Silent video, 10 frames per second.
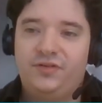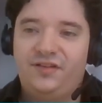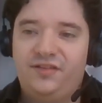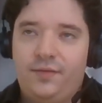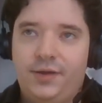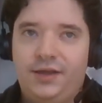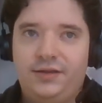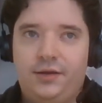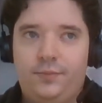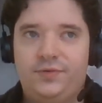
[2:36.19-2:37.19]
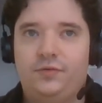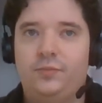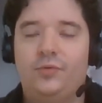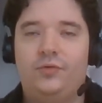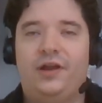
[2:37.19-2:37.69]
les indices américains parce que
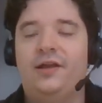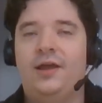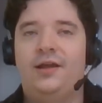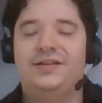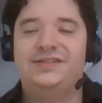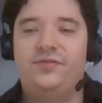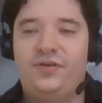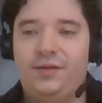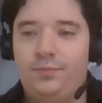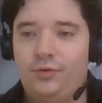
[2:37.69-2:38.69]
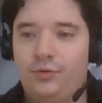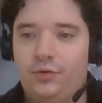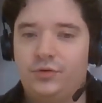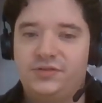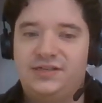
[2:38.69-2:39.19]
bon, on a les effets des plans de
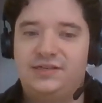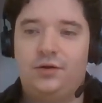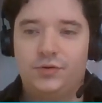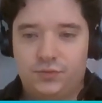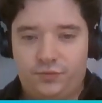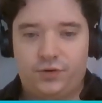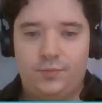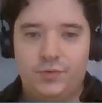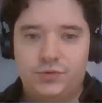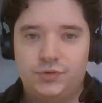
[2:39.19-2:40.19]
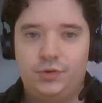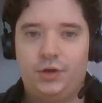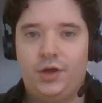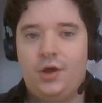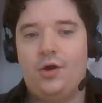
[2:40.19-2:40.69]
relance qui se lancent au fur et à
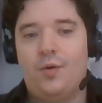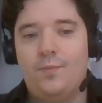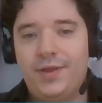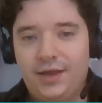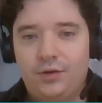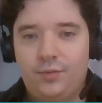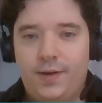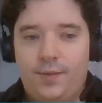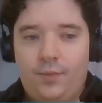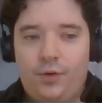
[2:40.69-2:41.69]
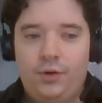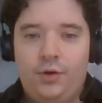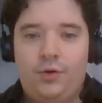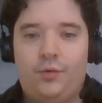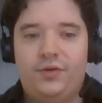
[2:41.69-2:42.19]
mesure, mais globalement,
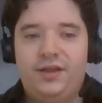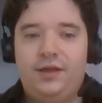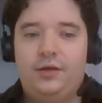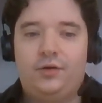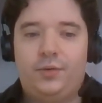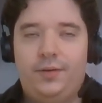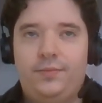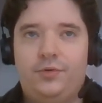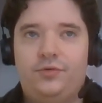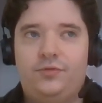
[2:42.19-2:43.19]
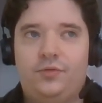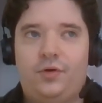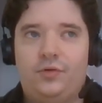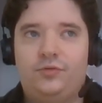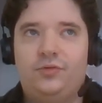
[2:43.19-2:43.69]
on est quand même euh,
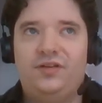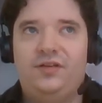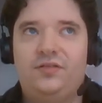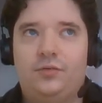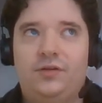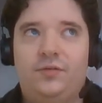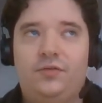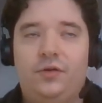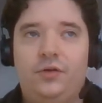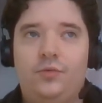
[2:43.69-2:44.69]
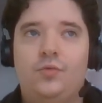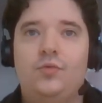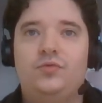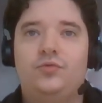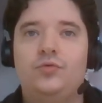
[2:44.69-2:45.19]
euh, sur, des, sur des seuils
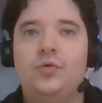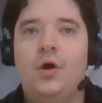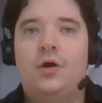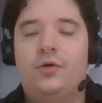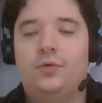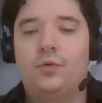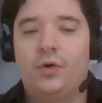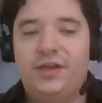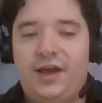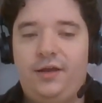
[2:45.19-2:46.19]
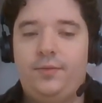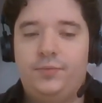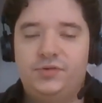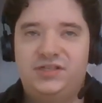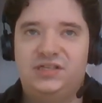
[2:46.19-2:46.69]
où, du coup, on regarde un
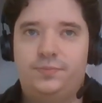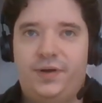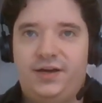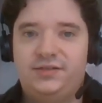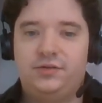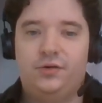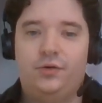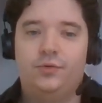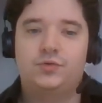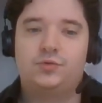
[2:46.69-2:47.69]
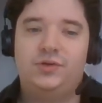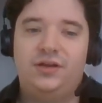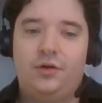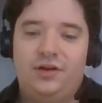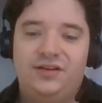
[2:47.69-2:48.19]
peu ce qui se passe, euh, on
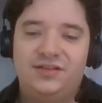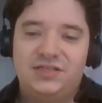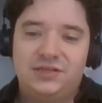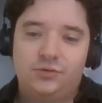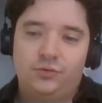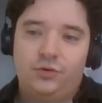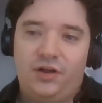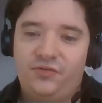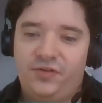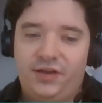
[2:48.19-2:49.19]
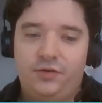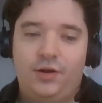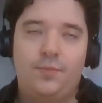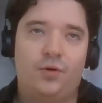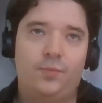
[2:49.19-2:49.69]
suit les décisions de la Fed,
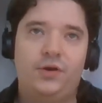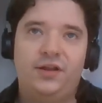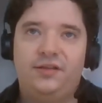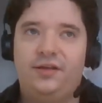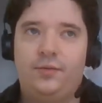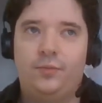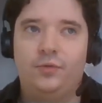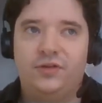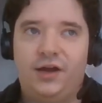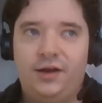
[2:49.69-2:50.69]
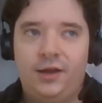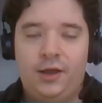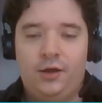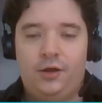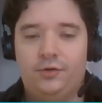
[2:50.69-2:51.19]
de la Banque monétaire mondiale,
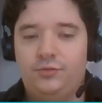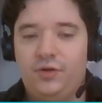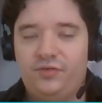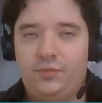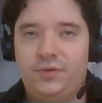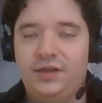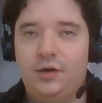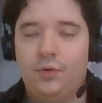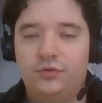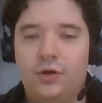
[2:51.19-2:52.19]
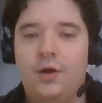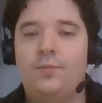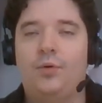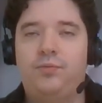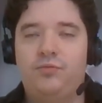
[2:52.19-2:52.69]
du FMI et autres,
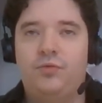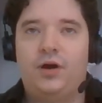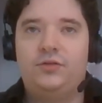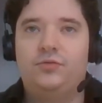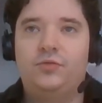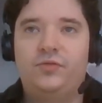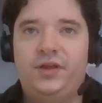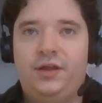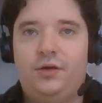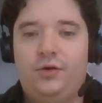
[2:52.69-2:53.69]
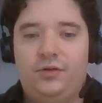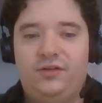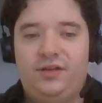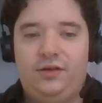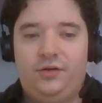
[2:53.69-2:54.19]
pour pouvoir trouver
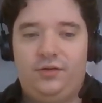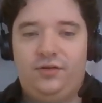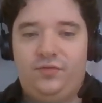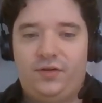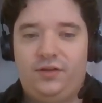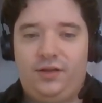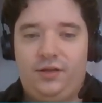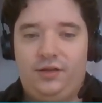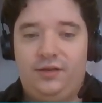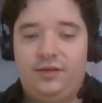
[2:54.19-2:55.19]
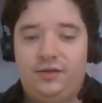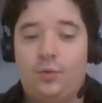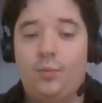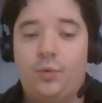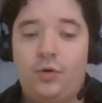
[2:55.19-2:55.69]
des,
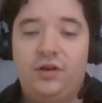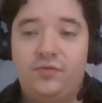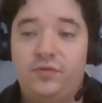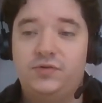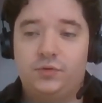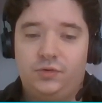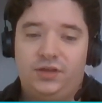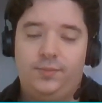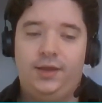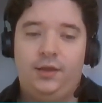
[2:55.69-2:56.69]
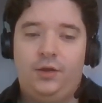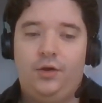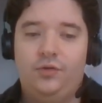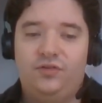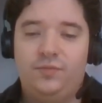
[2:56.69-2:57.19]
comprendre l'évolution, entre guillemets,
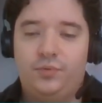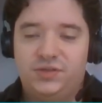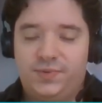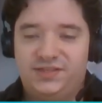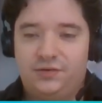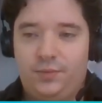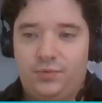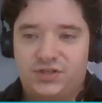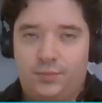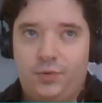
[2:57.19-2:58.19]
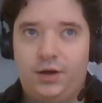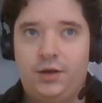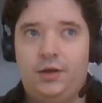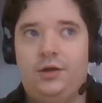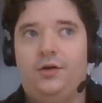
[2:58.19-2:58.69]
de ce qui pourrait se passer dans les prochains mois,
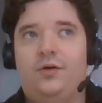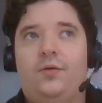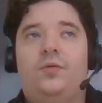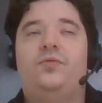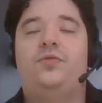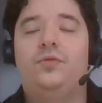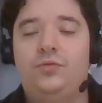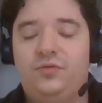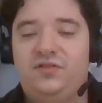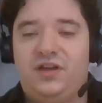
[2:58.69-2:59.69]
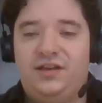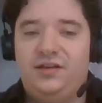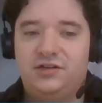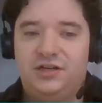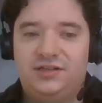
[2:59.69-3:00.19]
vu tout ce qui a
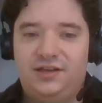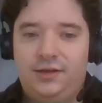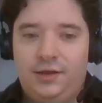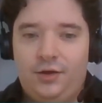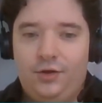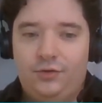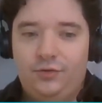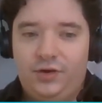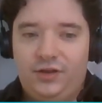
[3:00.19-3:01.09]
été injecté dans